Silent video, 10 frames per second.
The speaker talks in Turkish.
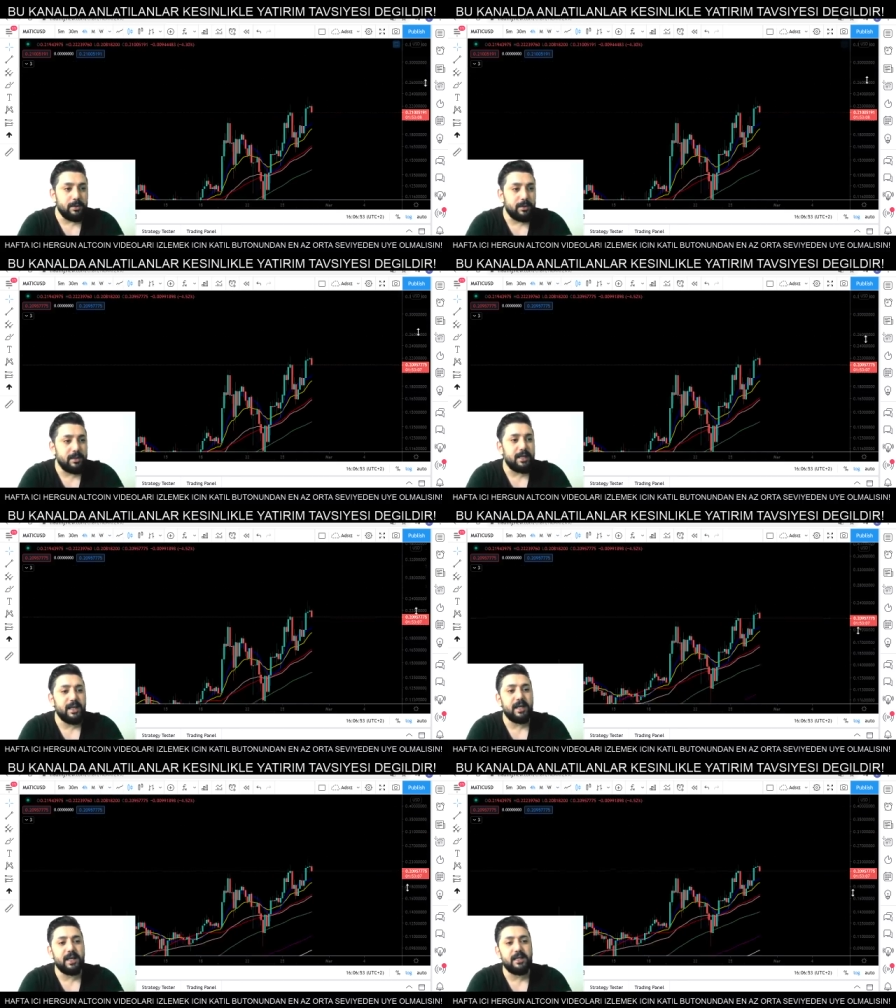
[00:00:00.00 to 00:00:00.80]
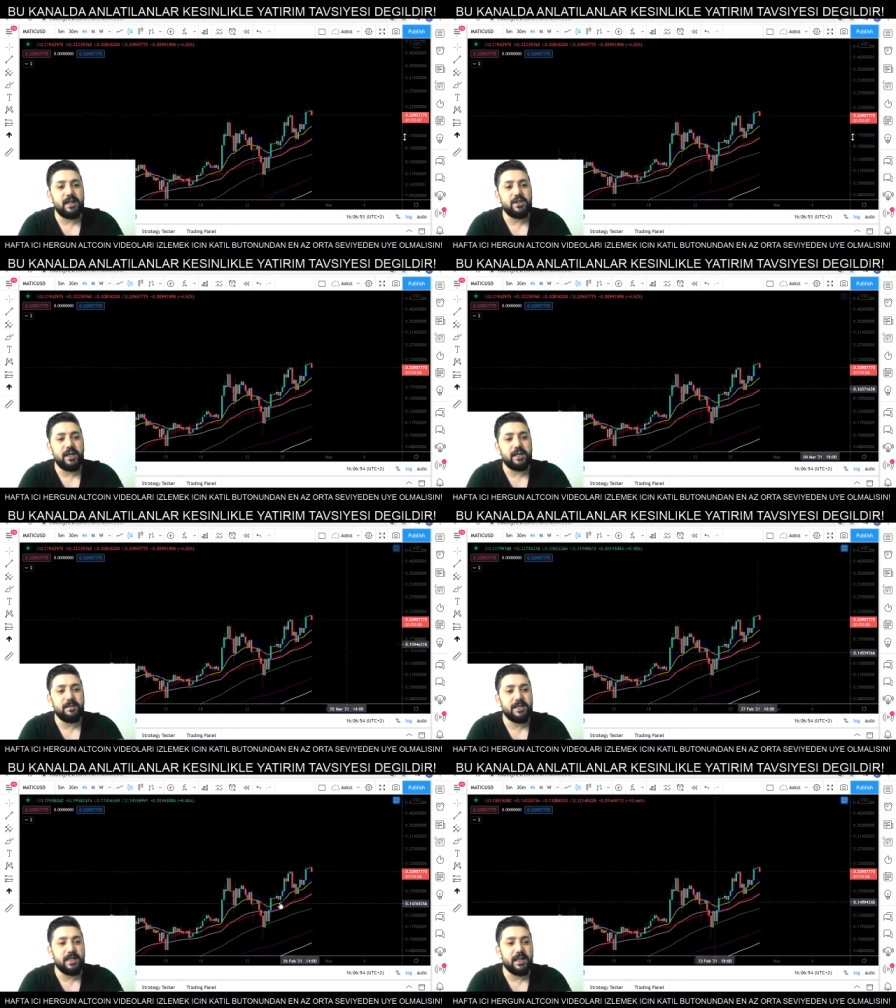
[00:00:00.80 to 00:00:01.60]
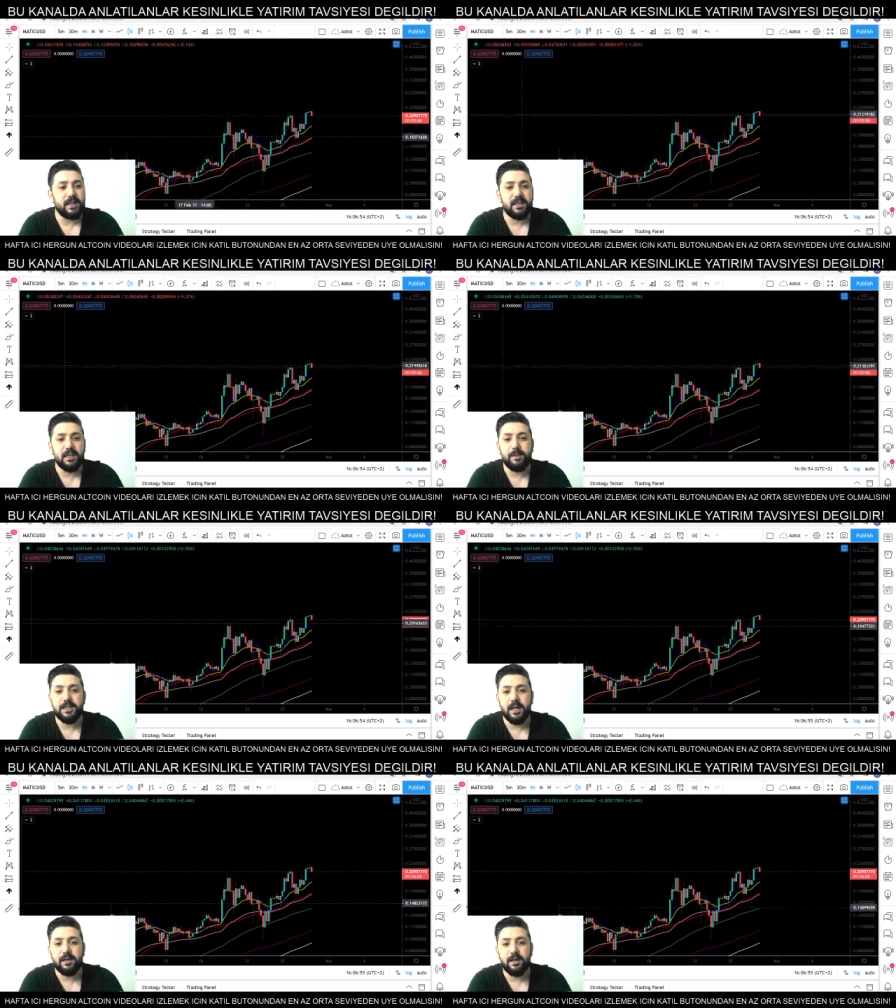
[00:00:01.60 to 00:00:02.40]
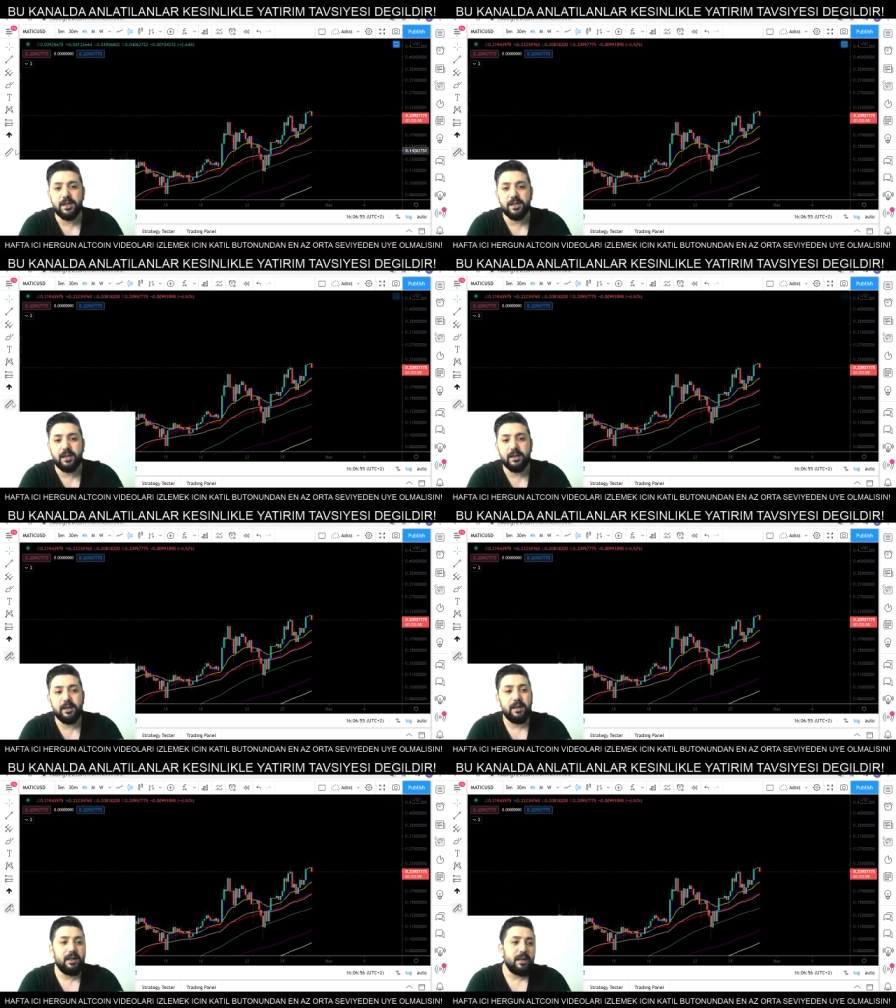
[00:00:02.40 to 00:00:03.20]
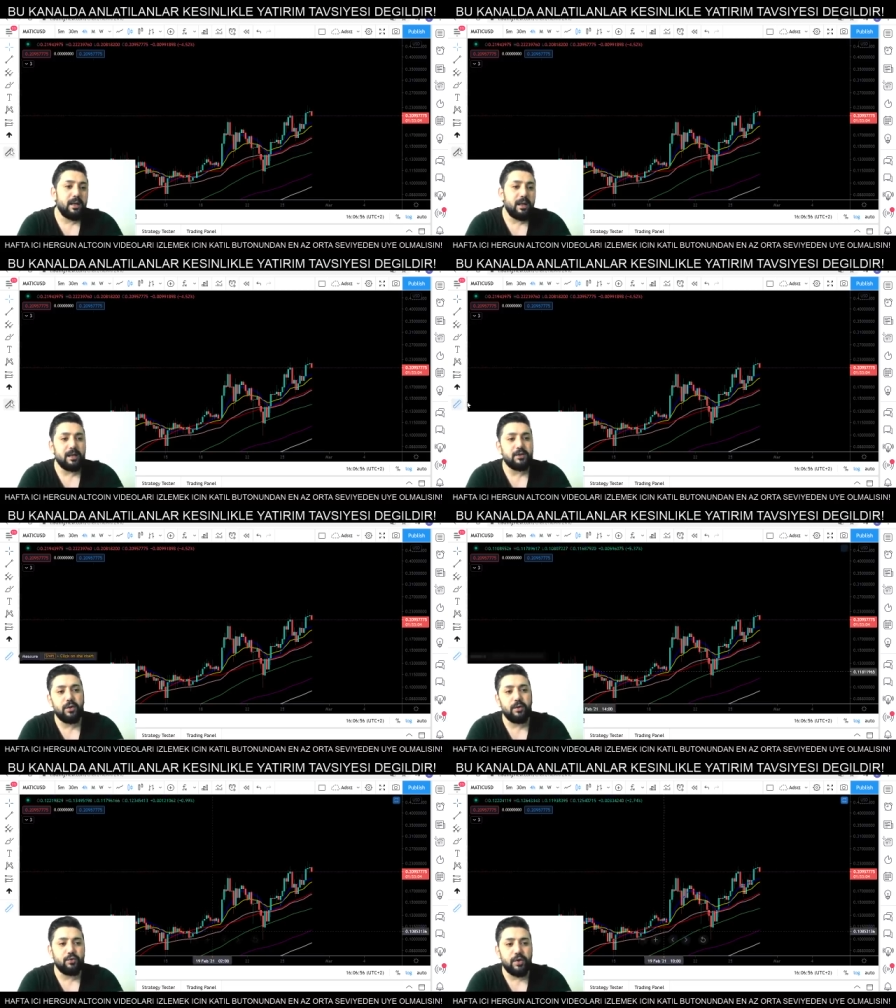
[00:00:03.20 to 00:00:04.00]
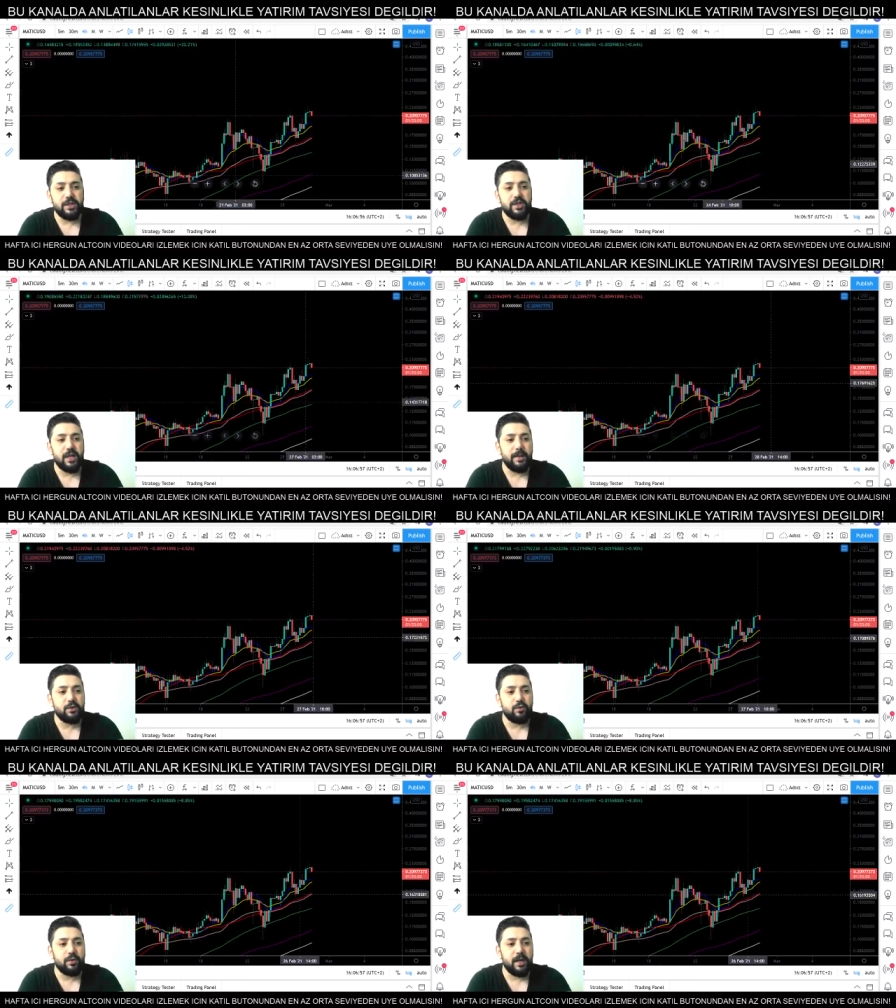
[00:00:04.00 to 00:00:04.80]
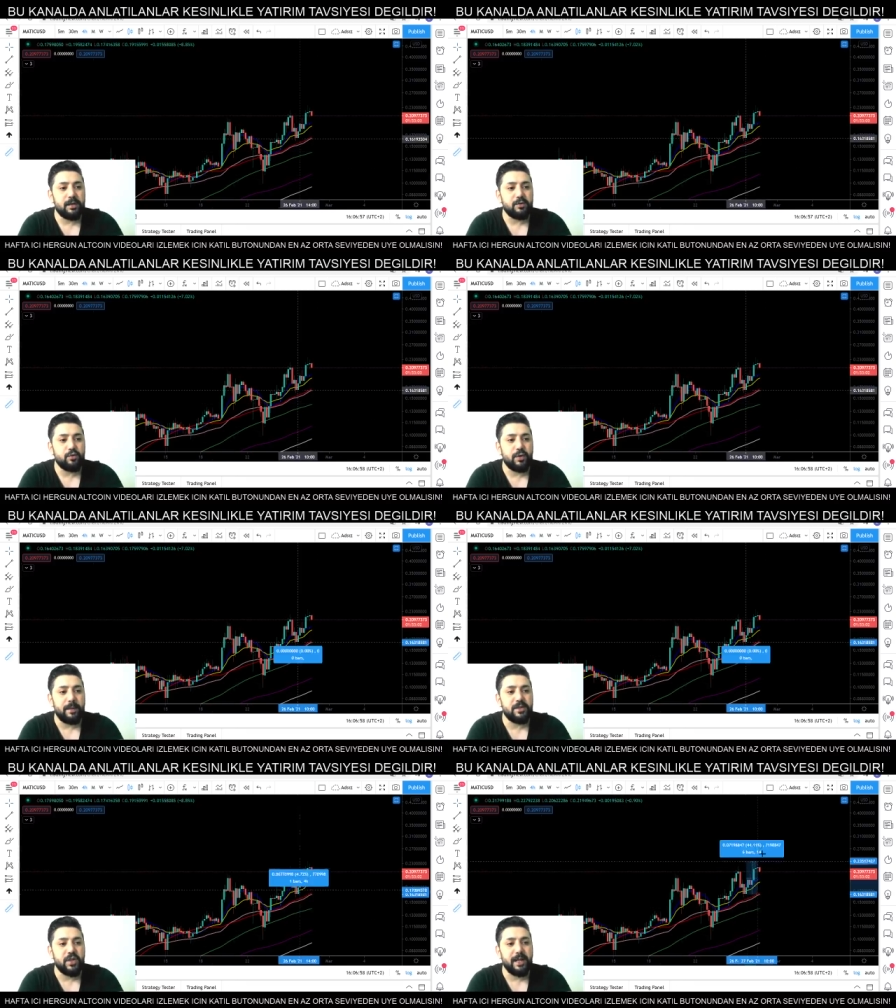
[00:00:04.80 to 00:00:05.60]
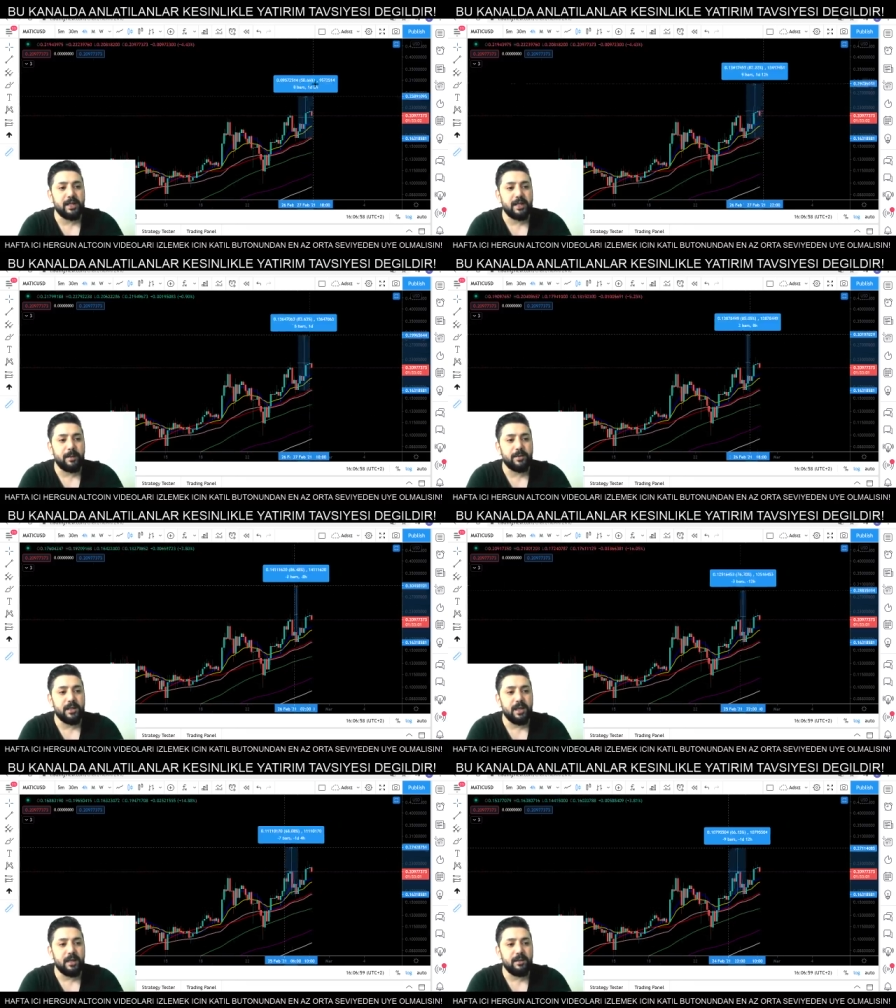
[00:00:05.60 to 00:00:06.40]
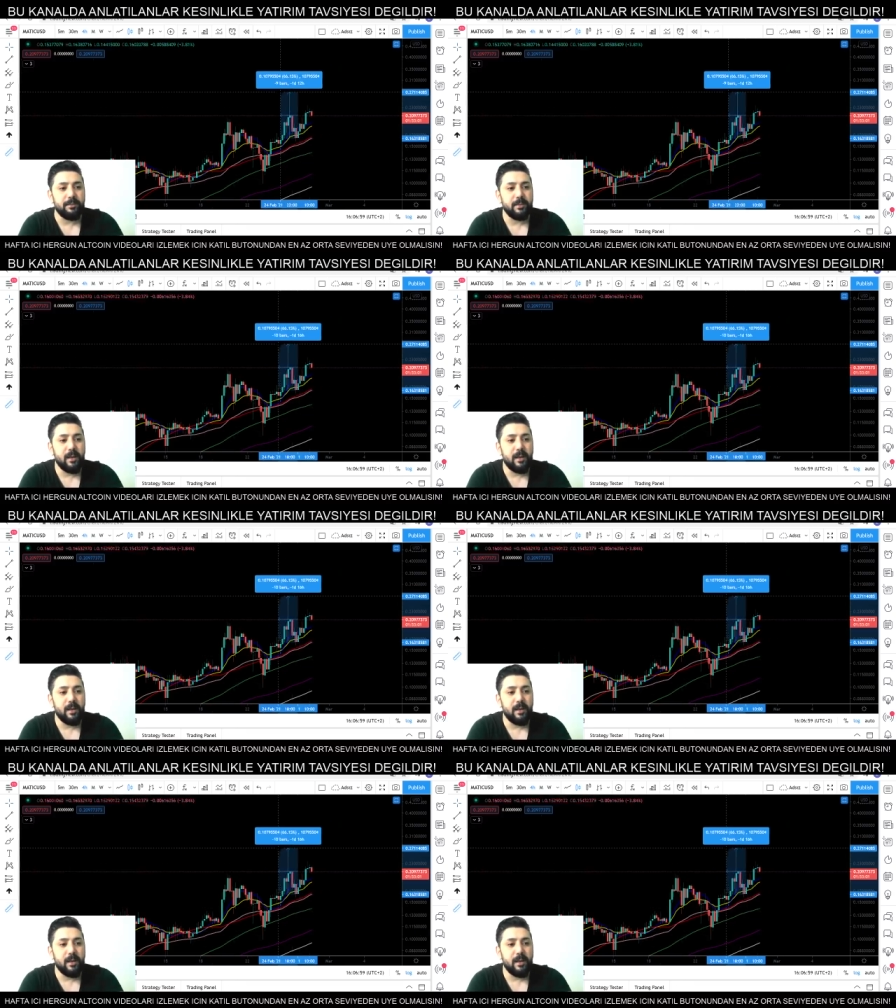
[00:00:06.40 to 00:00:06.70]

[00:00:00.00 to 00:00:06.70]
Nereye gideceğini kimse kestiremez arkadaşlar. Ha şöyle 3 aşağı 5 yukarı şurada bir çanak yaptı diyelim.